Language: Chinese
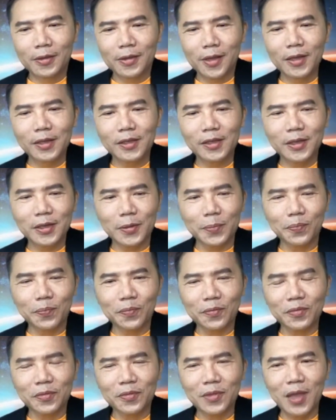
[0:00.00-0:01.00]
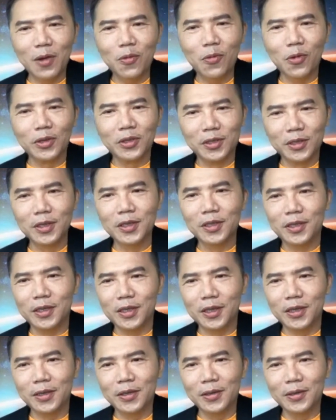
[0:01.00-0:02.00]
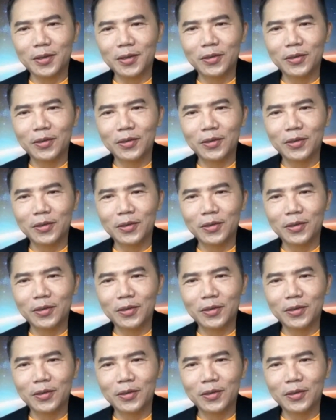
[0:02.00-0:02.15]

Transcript: 但是当我自己